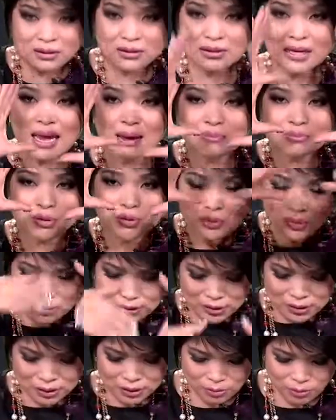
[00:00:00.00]
đem
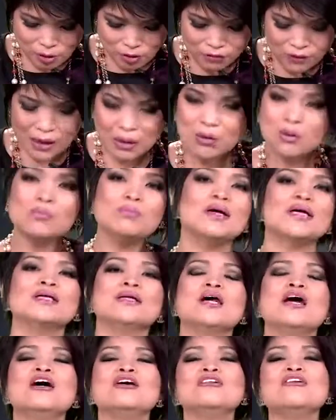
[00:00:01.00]
xuống cái bộ phận của mình
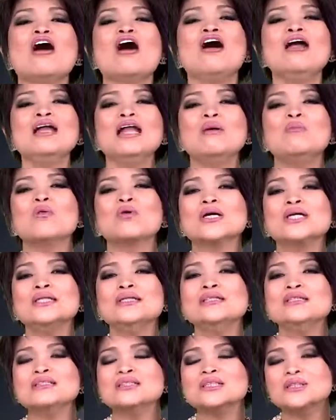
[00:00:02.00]
đó là một cái
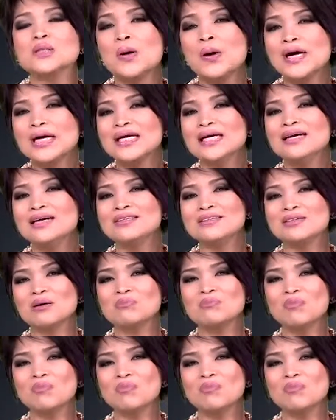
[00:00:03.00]
gương soi trong